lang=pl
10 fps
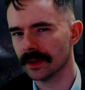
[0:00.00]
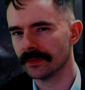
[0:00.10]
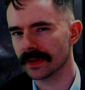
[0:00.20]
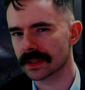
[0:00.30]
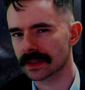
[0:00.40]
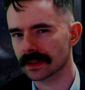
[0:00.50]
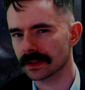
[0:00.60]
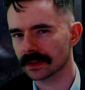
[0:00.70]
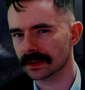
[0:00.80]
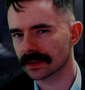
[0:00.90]
Więc
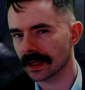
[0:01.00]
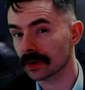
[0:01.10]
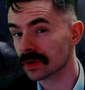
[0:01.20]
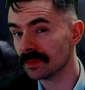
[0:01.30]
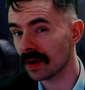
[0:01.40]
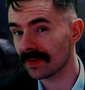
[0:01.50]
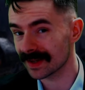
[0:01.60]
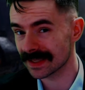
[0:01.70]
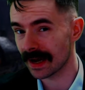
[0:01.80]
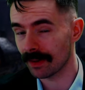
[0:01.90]
e, ta
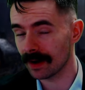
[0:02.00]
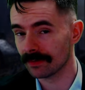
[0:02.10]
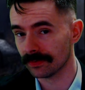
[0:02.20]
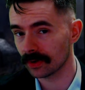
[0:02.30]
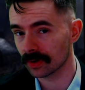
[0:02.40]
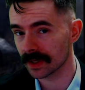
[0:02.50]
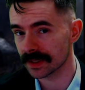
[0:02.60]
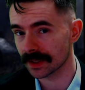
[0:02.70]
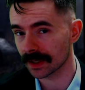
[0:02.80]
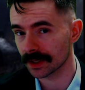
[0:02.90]
rozmowa cała w ogóle
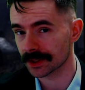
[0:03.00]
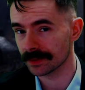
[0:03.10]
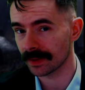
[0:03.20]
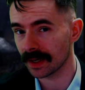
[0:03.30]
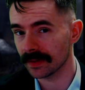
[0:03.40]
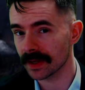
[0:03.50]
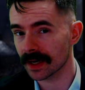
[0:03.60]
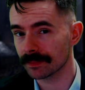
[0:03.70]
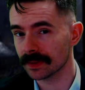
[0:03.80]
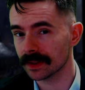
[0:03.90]
jest taka szemrana,
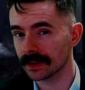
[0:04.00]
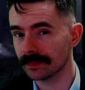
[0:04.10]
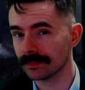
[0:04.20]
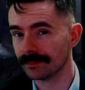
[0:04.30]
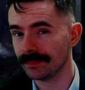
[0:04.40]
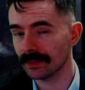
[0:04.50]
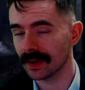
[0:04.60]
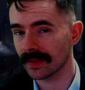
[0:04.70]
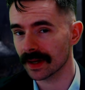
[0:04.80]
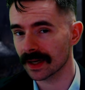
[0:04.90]
jakby
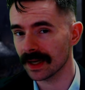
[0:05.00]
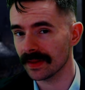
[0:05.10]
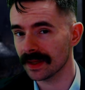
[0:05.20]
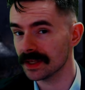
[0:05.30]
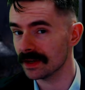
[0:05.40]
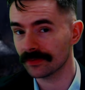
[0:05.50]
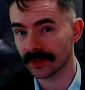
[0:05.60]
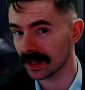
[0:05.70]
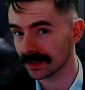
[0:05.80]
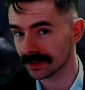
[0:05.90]
była nagrana nie
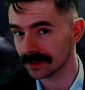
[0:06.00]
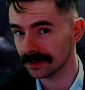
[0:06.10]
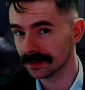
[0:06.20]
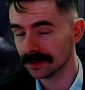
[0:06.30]
wtedy,